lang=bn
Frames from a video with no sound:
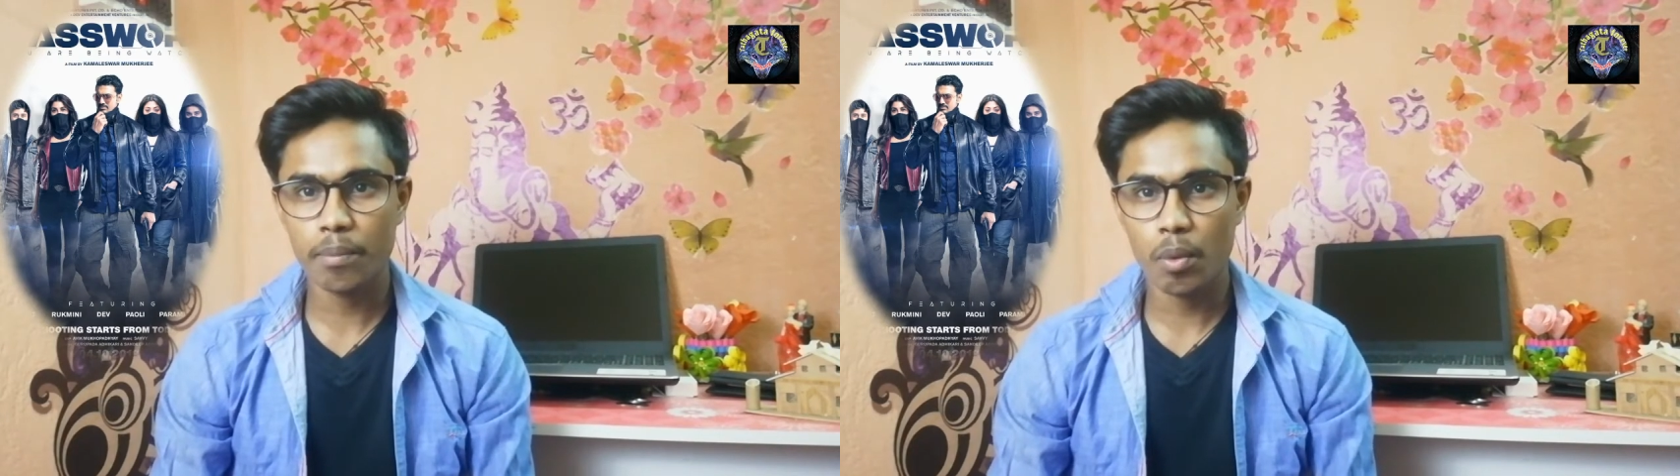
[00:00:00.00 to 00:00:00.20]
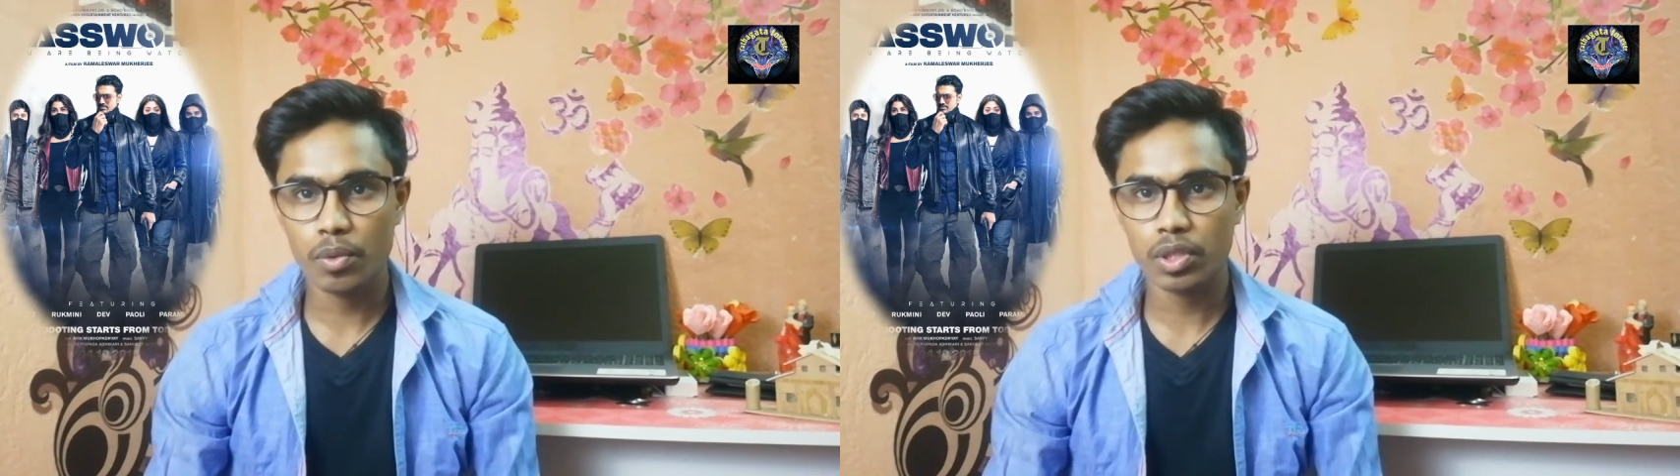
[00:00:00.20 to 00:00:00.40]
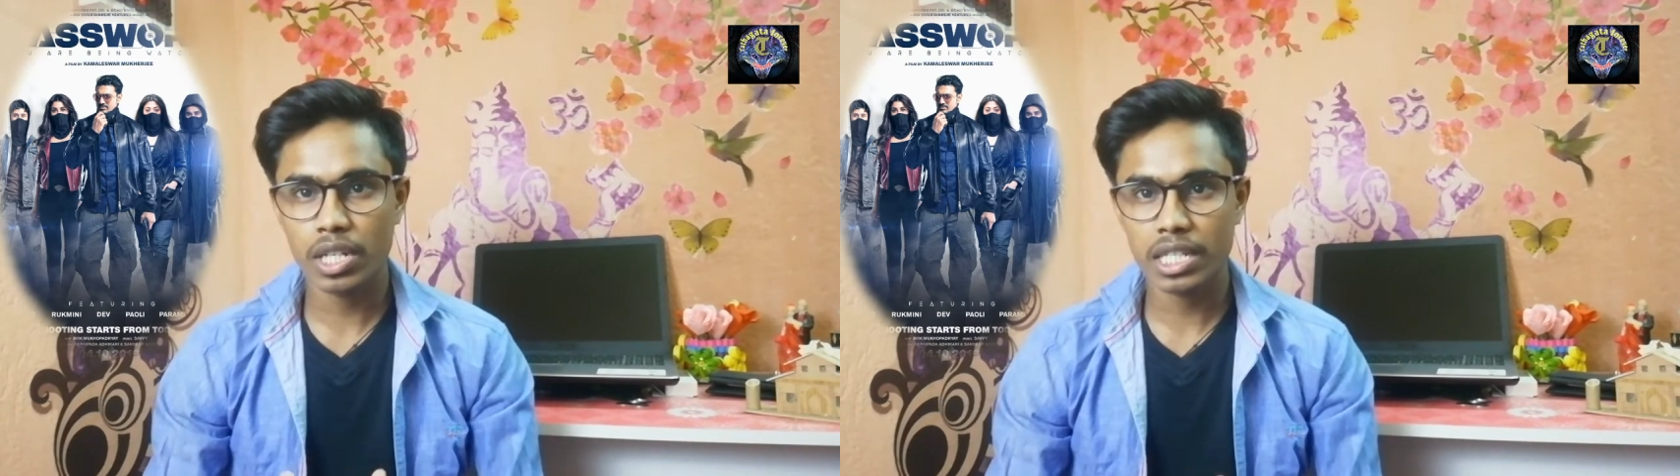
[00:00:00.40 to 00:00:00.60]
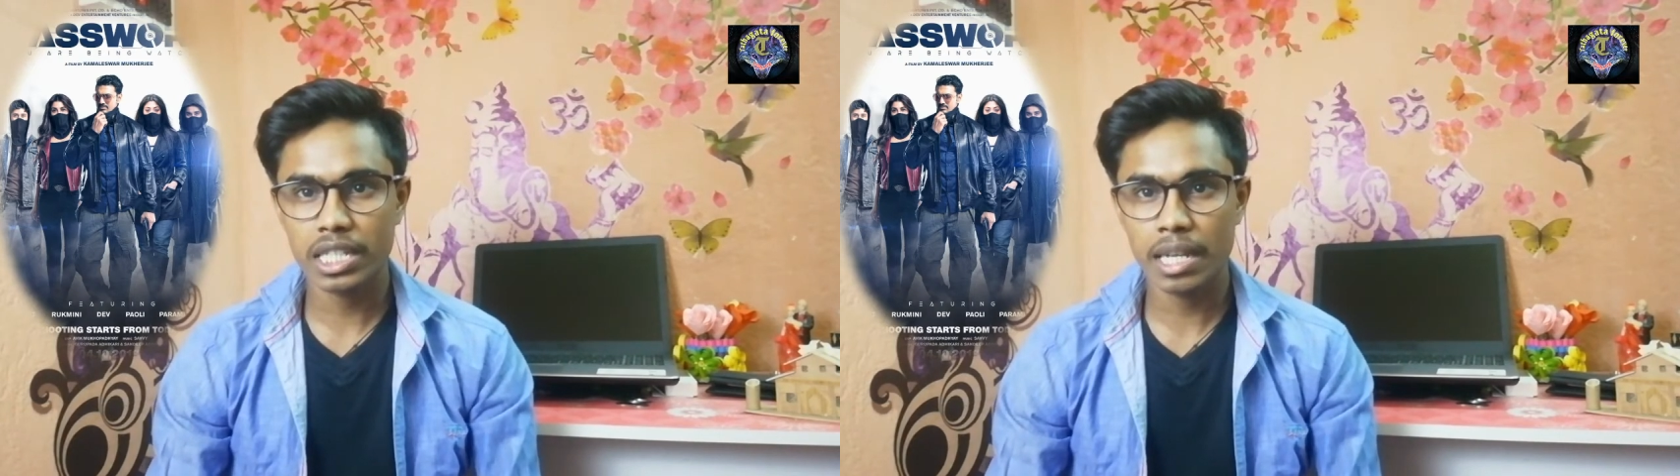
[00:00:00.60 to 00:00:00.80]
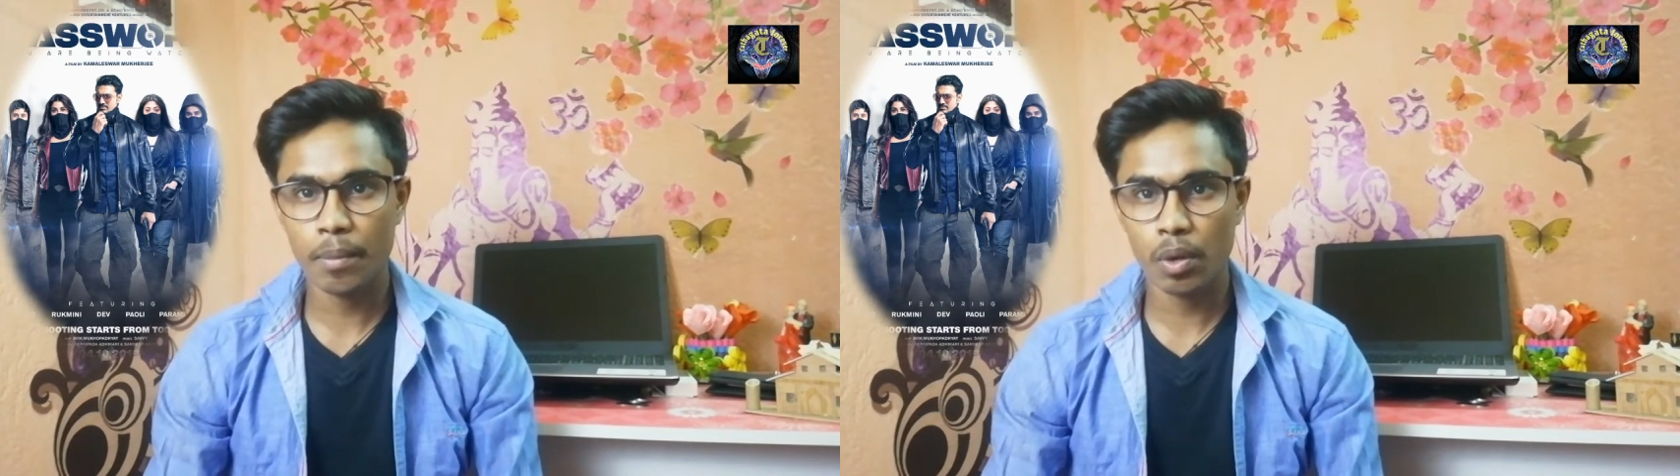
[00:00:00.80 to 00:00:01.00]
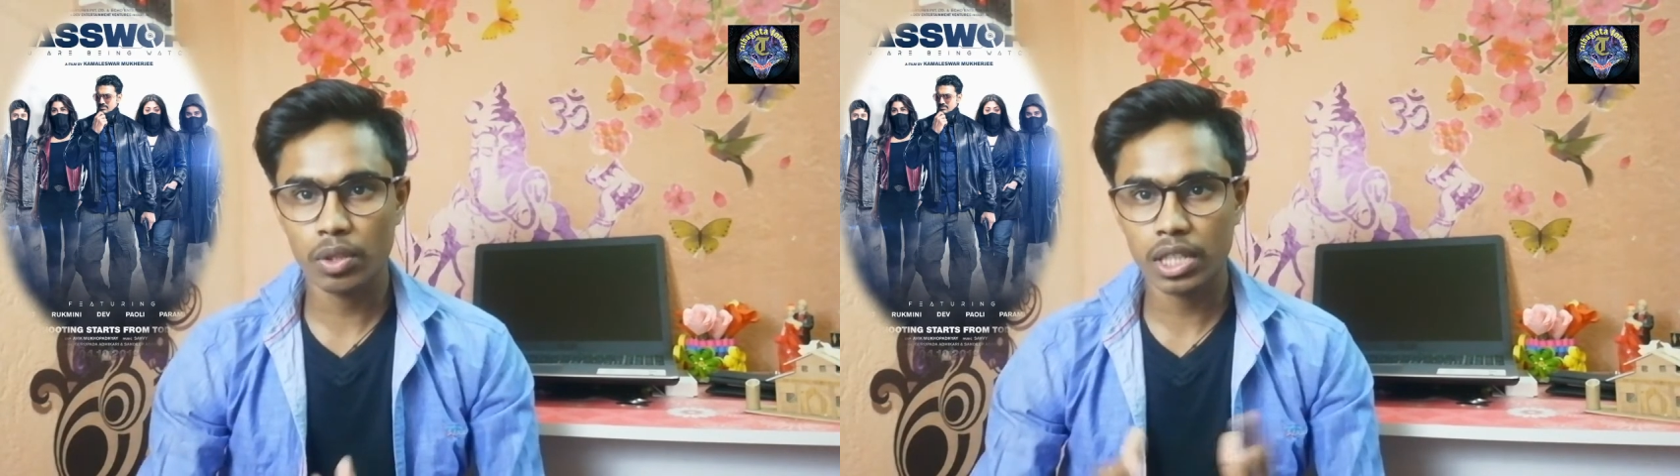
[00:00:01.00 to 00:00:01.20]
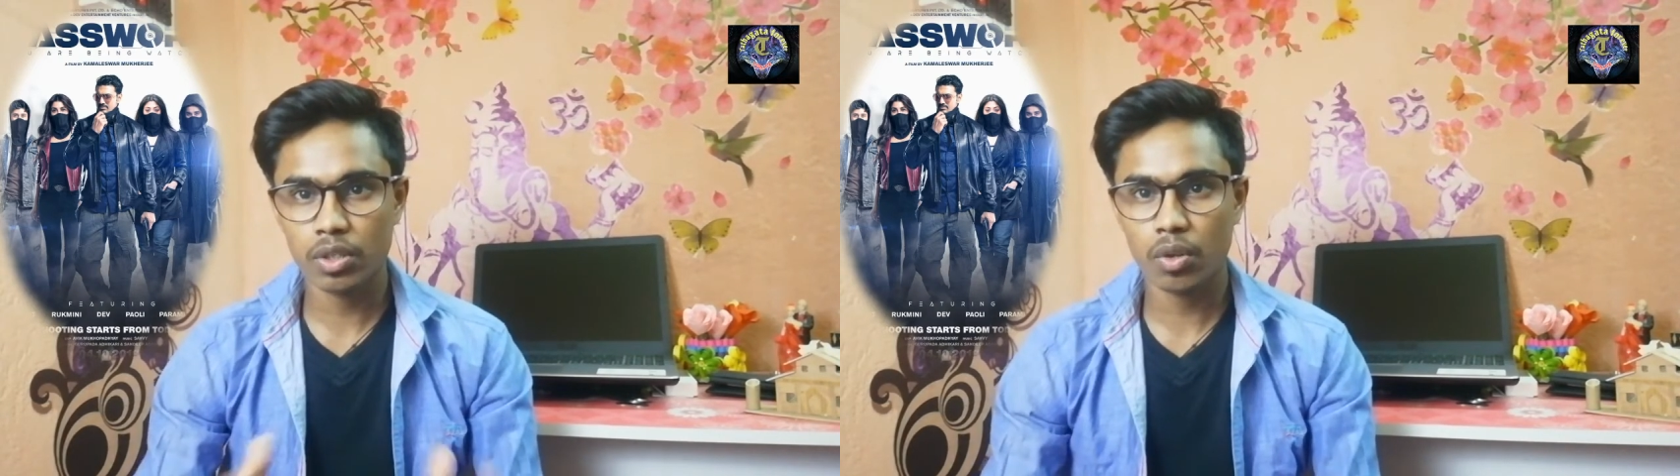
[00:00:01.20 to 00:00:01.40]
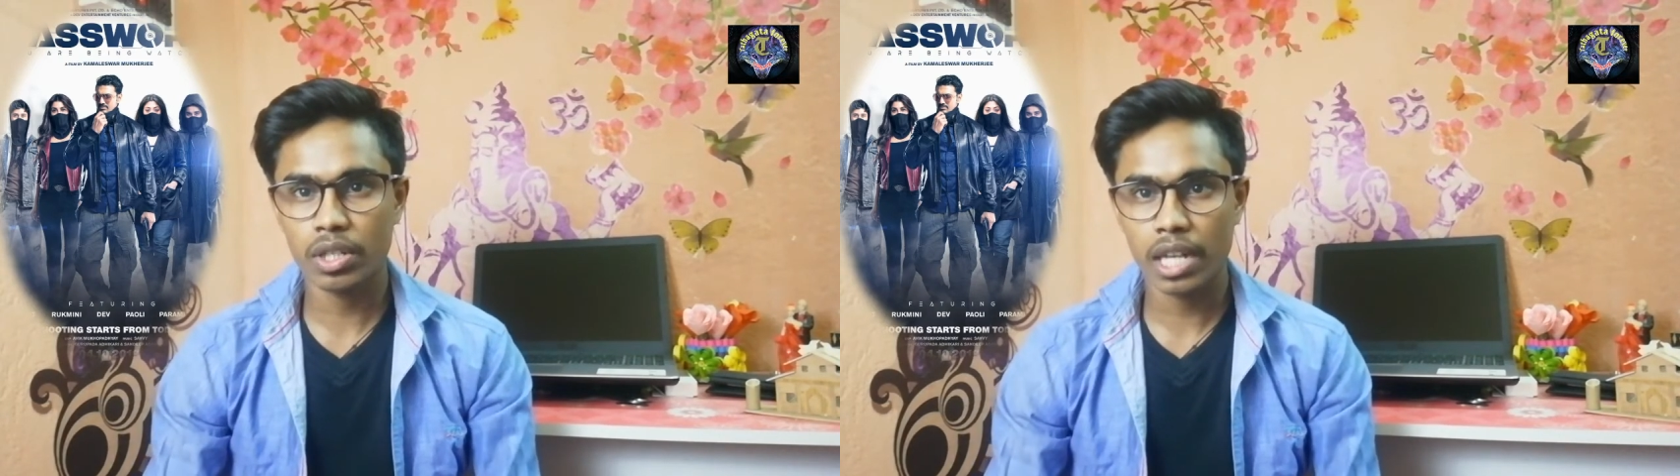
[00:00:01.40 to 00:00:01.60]
প্রমোশনে এসেছিলেন মানে অর্থাৎ
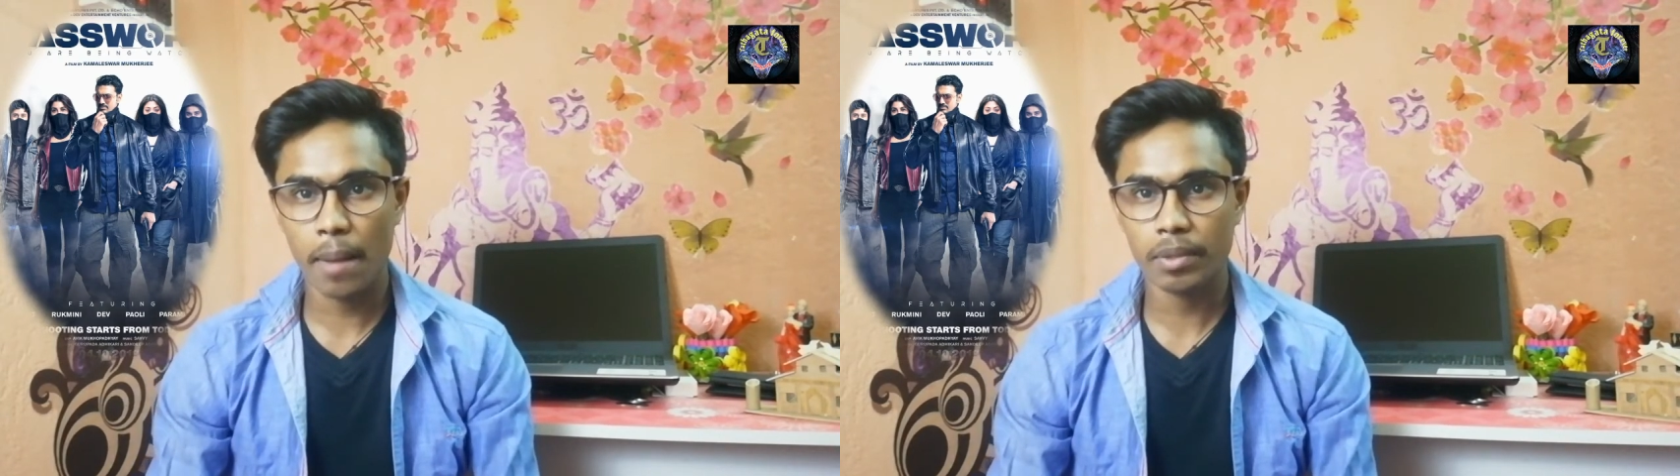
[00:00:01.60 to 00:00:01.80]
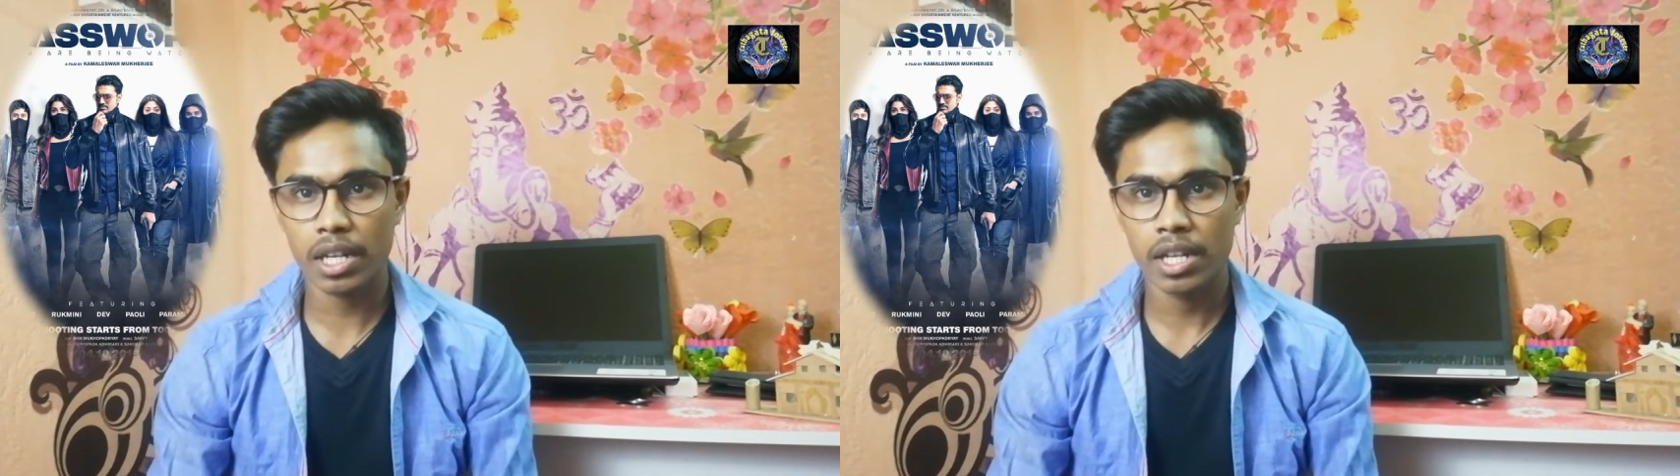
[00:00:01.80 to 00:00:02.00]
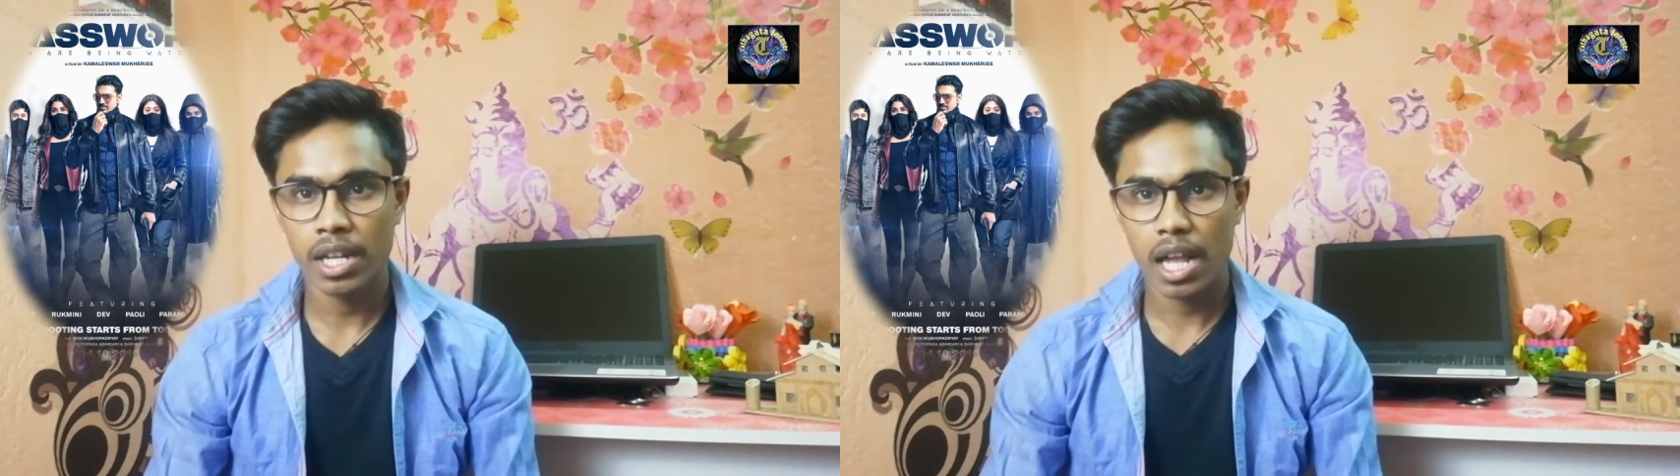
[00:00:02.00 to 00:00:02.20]
যখন নামটা